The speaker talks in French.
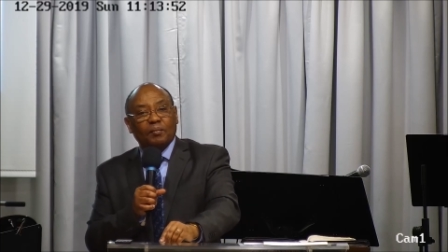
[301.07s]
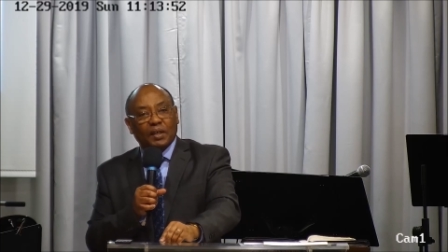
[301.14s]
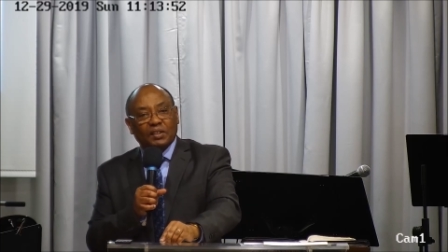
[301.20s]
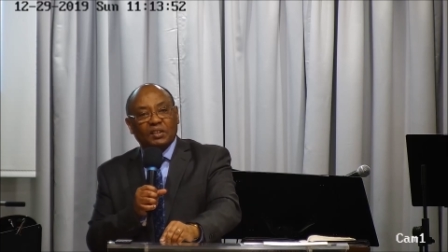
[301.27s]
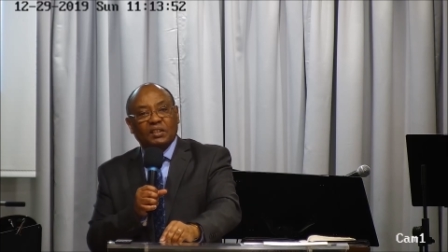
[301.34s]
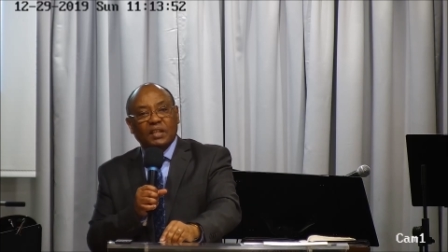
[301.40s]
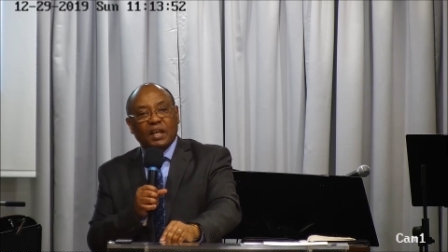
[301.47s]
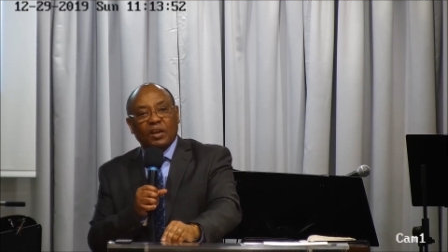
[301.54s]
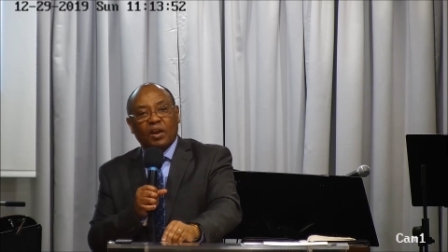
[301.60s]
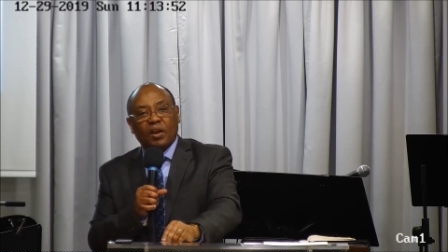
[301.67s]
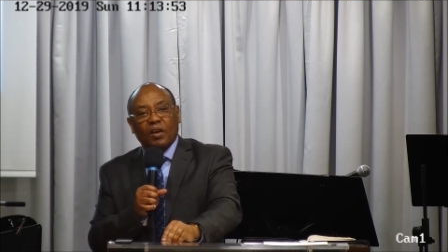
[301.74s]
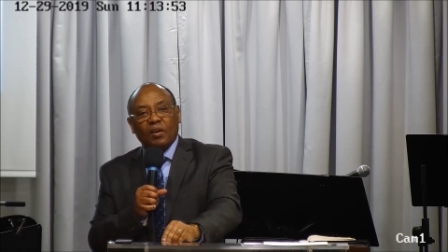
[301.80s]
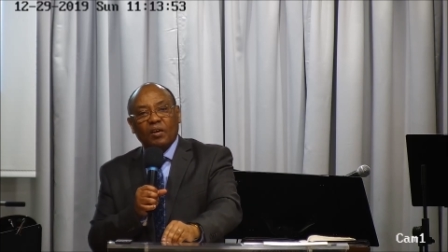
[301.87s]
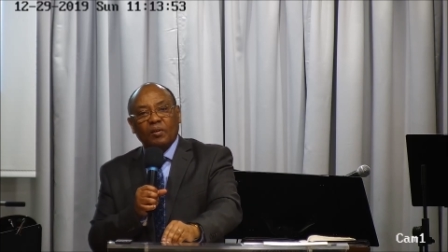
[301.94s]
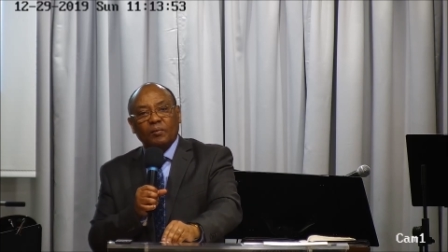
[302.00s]
Merci Seigneur.
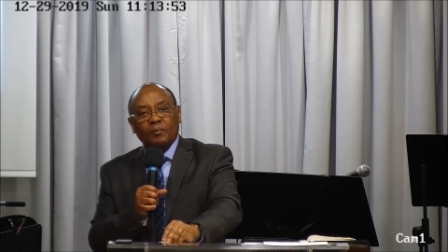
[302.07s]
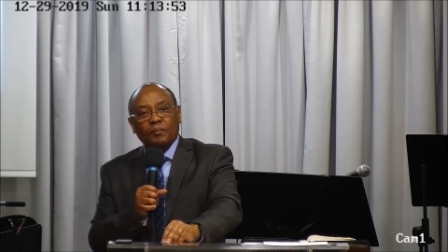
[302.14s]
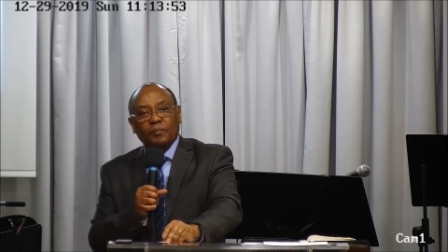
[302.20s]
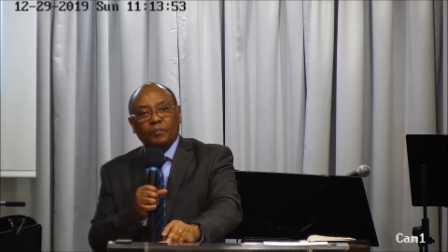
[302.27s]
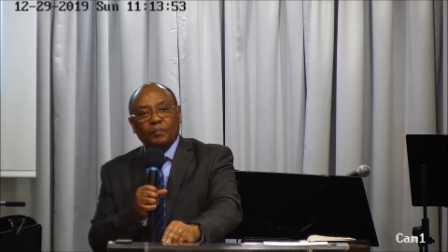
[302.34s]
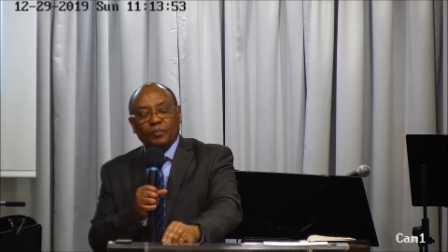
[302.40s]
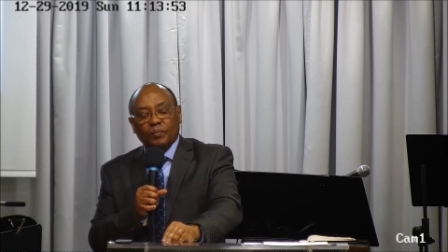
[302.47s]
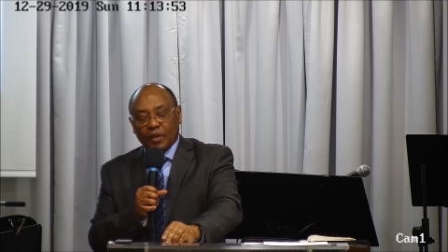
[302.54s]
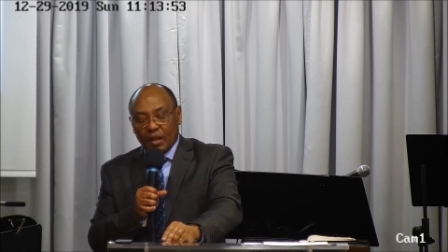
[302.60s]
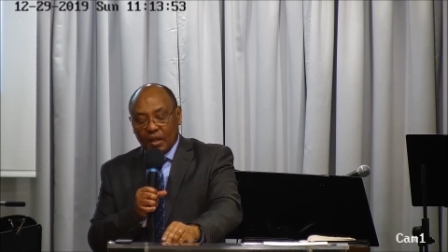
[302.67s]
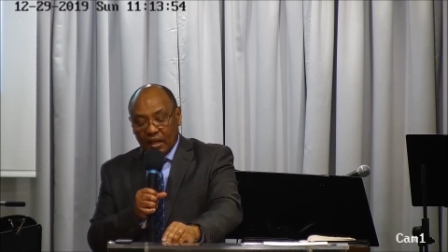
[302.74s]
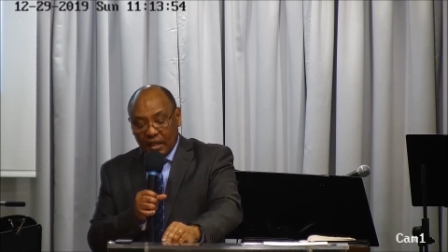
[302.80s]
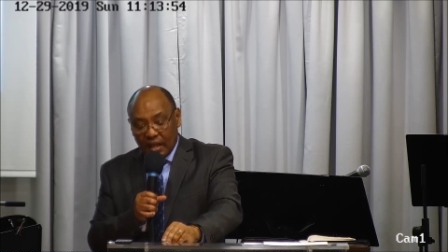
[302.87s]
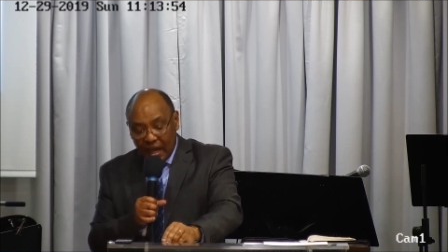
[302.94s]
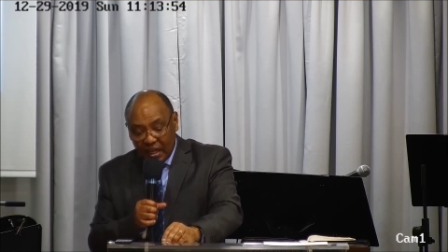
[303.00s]

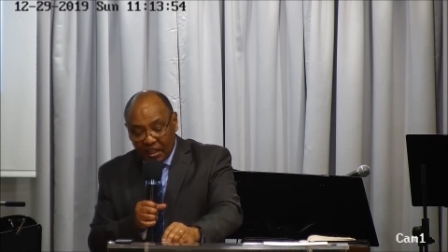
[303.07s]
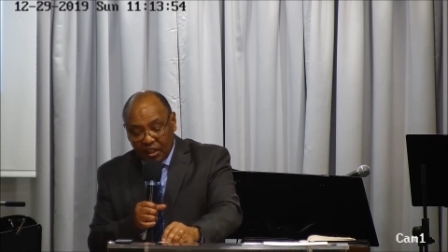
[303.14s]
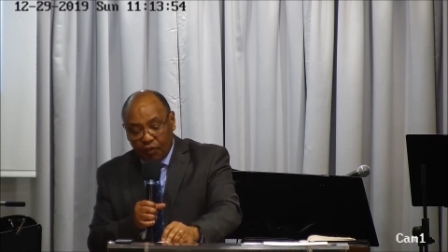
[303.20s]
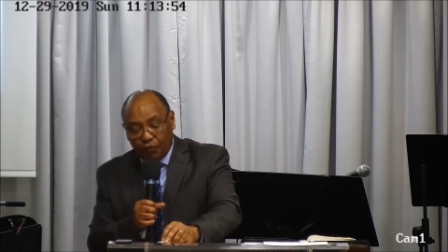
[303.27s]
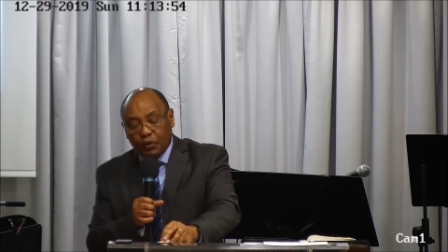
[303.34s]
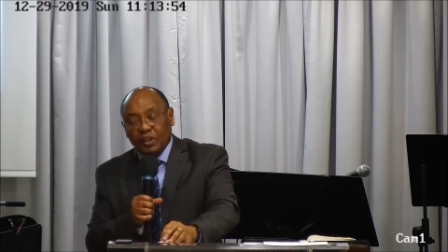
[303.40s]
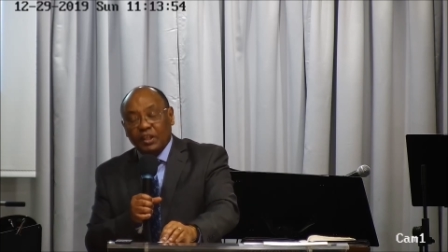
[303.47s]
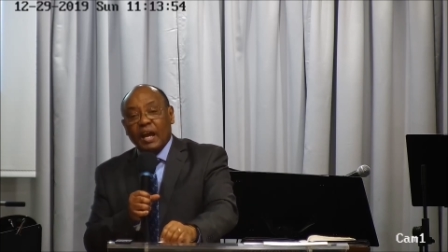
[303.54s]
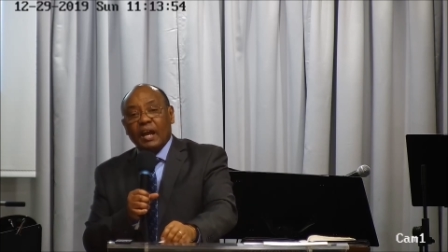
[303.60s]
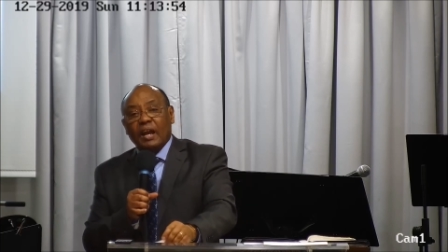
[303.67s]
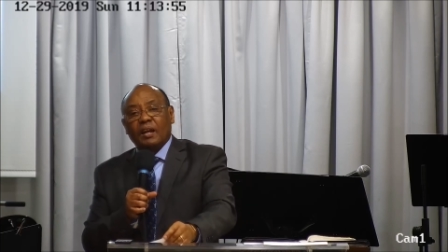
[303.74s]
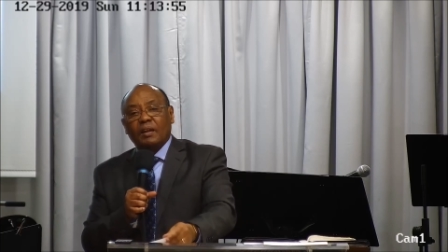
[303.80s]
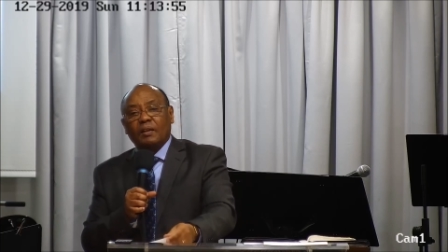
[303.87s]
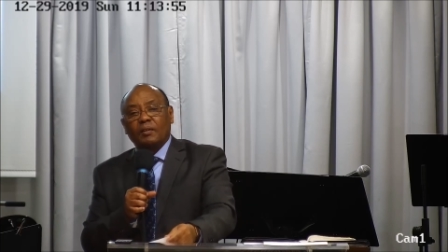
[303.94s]
Il a été fidèle